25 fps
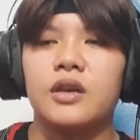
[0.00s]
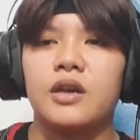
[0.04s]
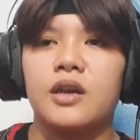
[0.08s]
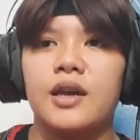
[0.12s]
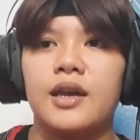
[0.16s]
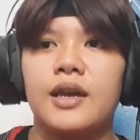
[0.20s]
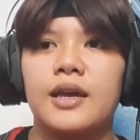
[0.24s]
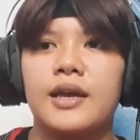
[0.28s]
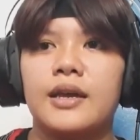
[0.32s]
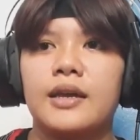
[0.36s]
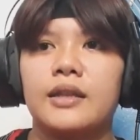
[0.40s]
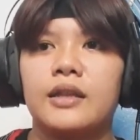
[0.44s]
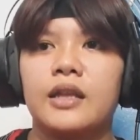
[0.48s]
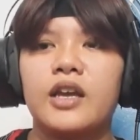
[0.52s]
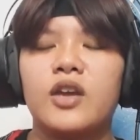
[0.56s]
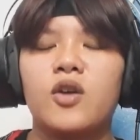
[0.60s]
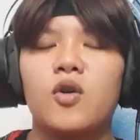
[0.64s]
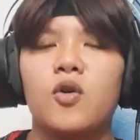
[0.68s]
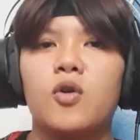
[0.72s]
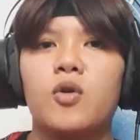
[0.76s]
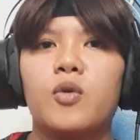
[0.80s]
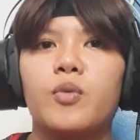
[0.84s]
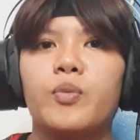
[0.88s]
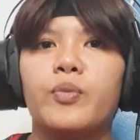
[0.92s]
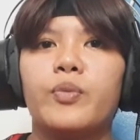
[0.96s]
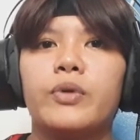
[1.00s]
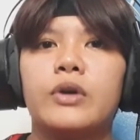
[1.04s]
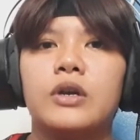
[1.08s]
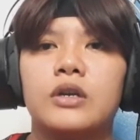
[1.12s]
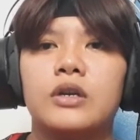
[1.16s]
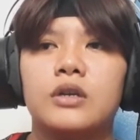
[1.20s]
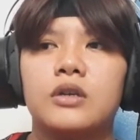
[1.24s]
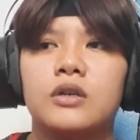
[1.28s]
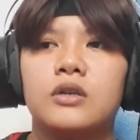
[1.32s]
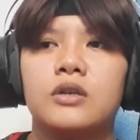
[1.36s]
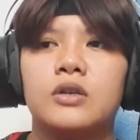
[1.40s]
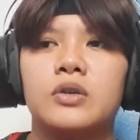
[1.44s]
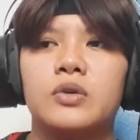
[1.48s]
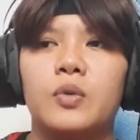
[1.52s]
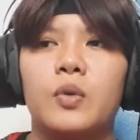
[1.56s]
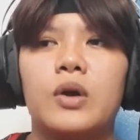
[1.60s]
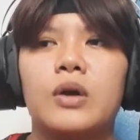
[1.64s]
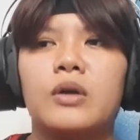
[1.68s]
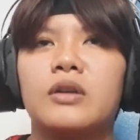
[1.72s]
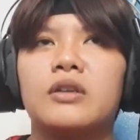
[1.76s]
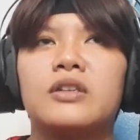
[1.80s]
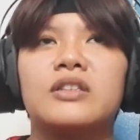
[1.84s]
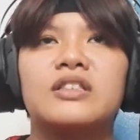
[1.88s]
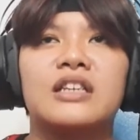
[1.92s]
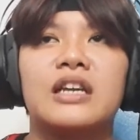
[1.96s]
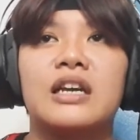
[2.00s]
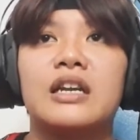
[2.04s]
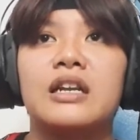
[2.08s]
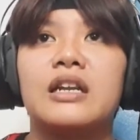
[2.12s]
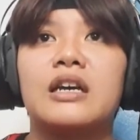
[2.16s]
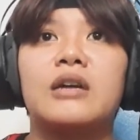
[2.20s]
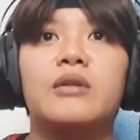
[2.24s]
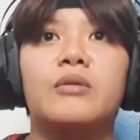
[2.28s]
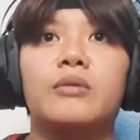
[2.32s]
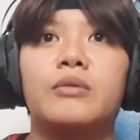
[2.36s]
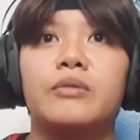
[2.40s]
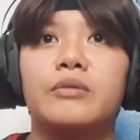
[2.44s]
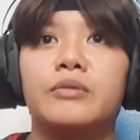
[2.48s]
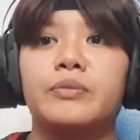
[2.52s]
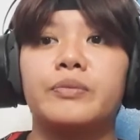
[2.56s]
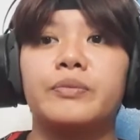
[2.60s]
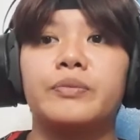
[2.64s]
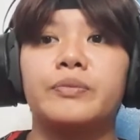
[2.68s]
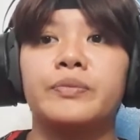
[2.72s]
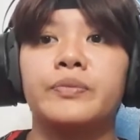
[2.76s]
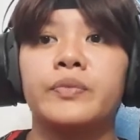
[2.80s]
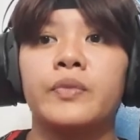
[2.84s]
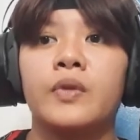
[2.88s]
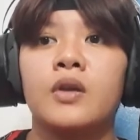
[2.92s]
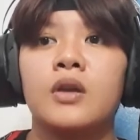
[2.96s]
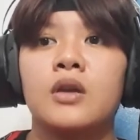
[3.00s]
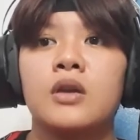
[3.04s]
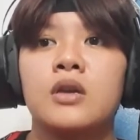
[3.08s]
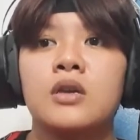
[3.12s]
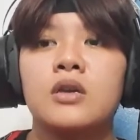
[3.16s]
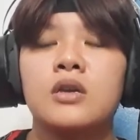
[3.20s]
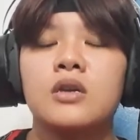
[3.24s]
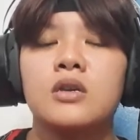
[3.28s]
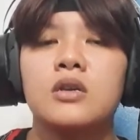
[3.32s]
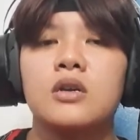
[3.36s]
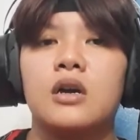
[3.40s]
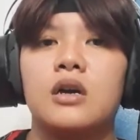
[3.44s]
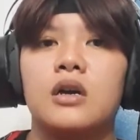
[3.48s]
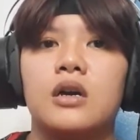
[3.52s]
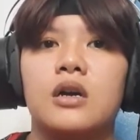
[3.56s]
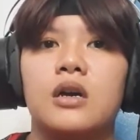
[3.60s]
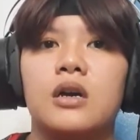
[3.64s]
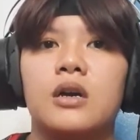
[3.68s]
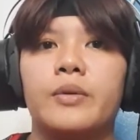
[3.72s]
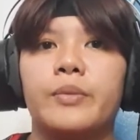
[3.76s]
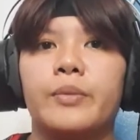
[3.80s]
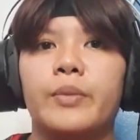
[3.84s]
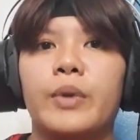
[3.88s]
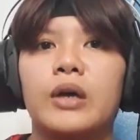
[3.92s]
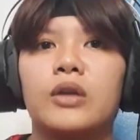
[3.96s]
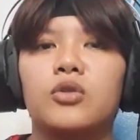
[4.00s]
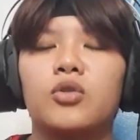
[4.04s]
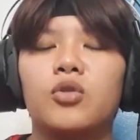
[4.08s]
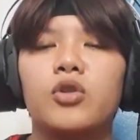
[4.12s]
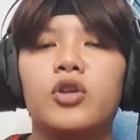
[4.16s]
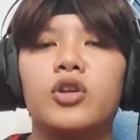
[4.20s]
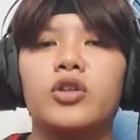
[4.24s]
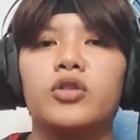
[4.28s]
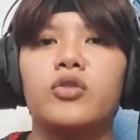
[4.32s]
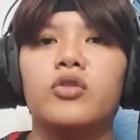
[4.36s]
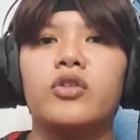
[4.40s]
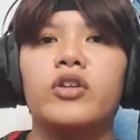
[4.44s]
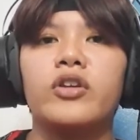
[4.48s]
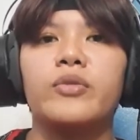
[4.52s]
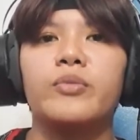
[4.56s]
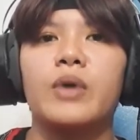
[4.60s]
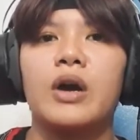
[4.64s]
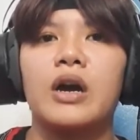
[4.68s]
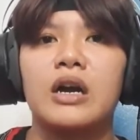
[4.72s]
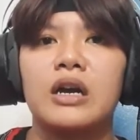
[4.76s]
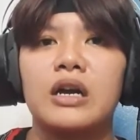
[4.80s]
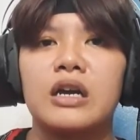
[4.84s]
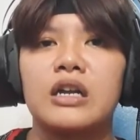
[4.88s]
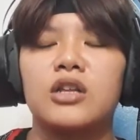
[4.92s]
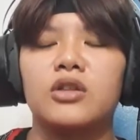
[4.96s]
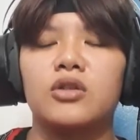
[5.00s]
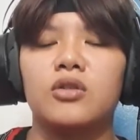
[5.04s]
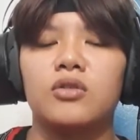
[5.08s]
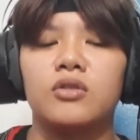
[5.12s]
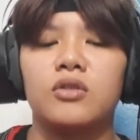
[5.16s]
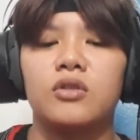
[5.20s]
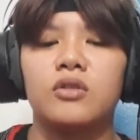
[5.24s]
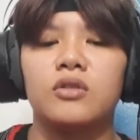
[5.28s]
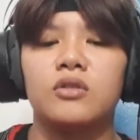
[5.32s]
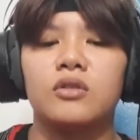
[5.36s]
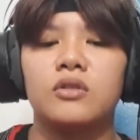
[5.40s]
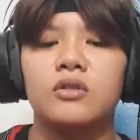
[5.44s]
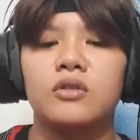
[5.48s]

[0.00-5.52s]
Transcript: And I hope, wag sanang uh, magtuloy-tuloy mga ganito no?